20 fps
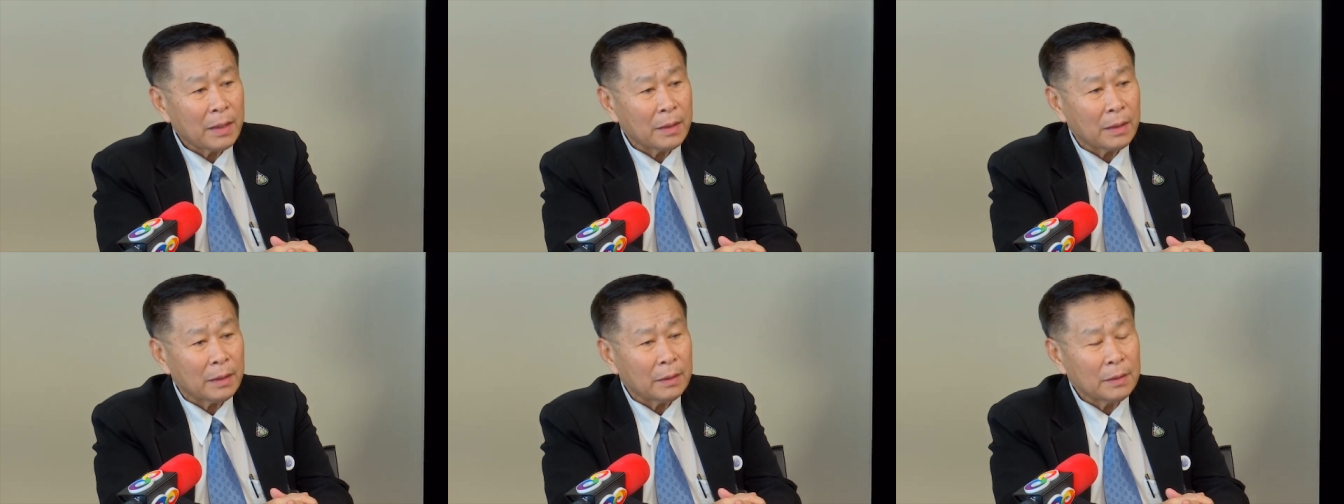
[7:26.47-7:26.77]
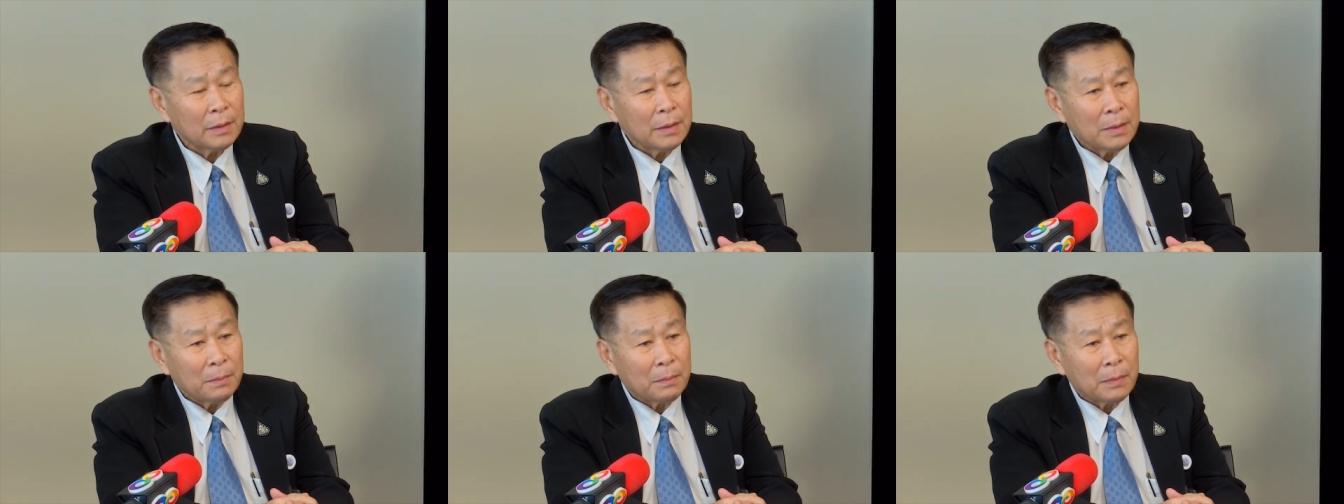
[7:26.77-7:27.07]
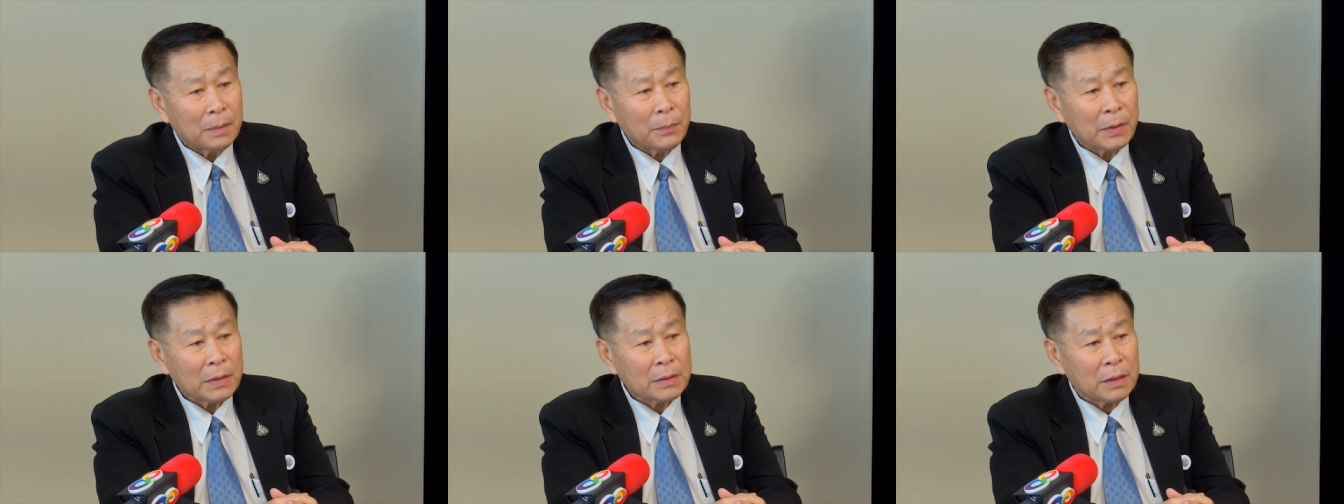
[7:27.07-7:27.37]
เนี่ย
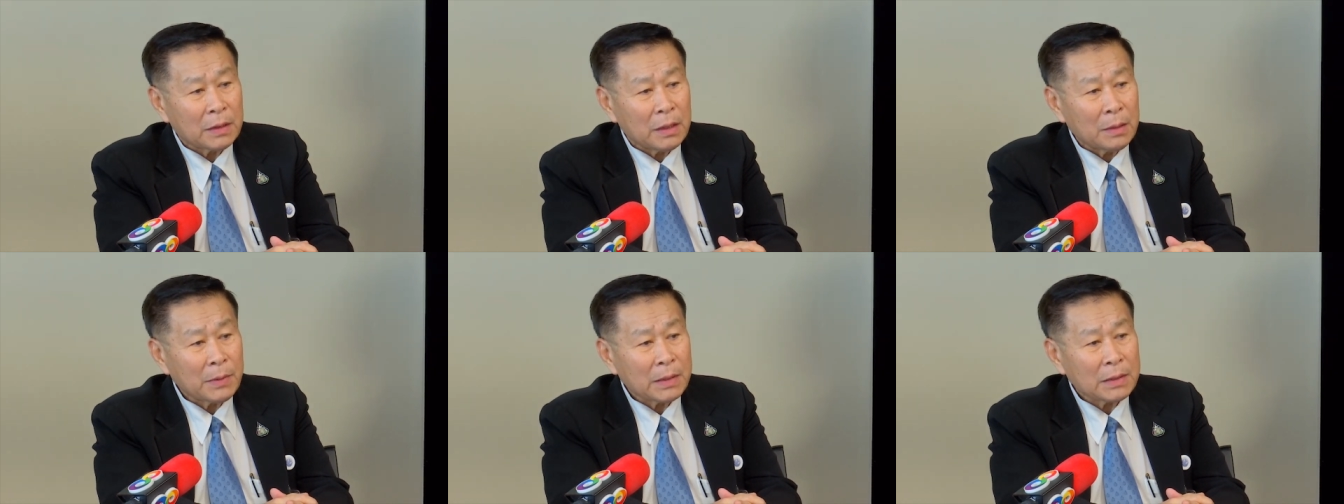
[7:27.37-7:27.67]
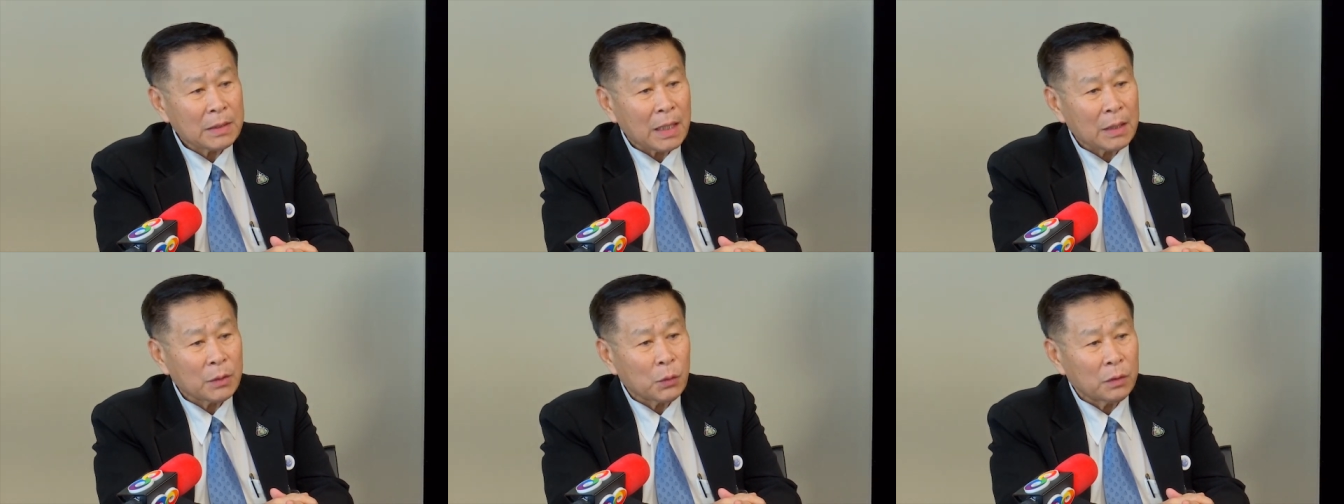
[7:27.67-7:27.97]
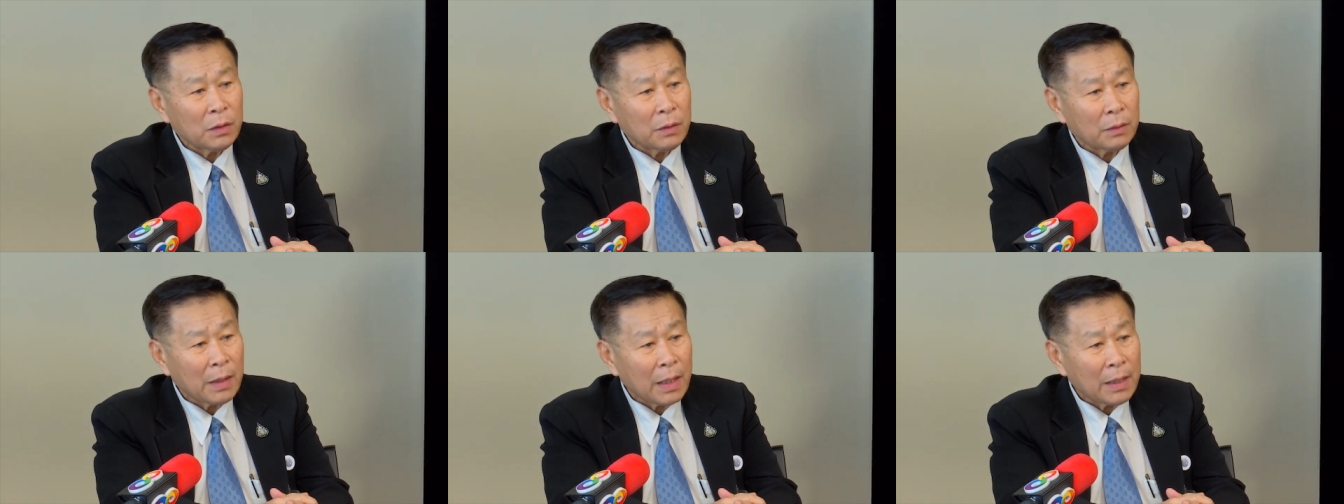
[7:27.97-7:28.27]
มันภาษีประชาช
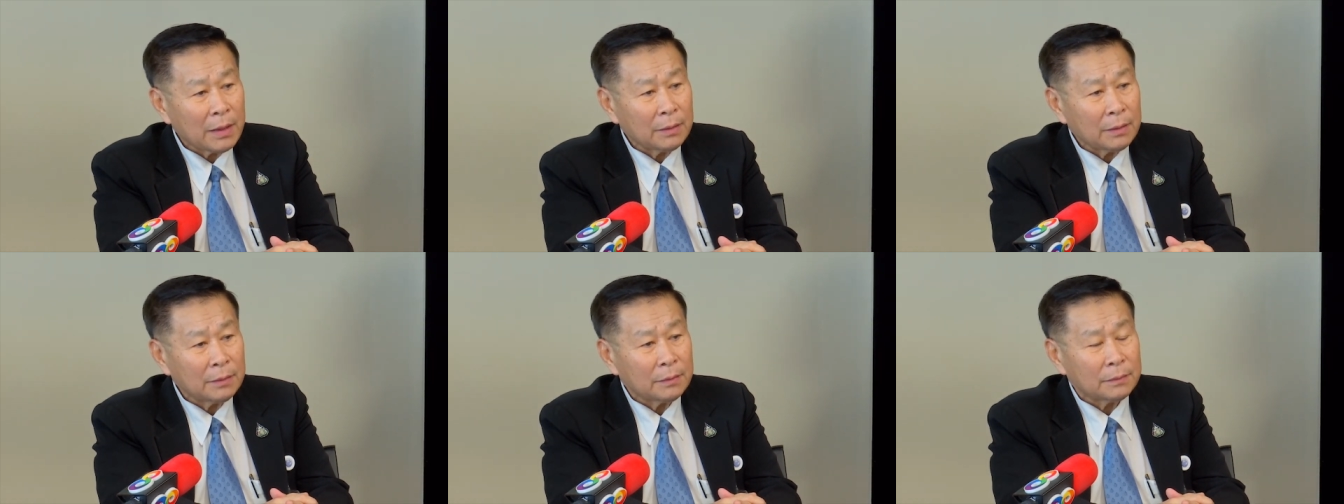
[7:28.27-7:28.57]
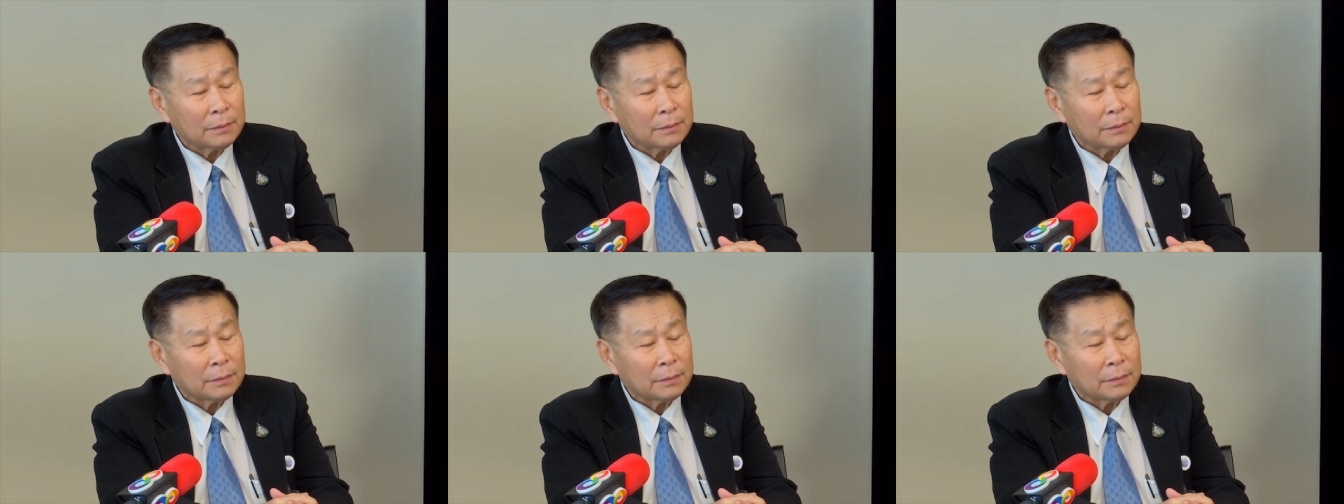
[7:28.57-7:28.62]
นทั้งนั้น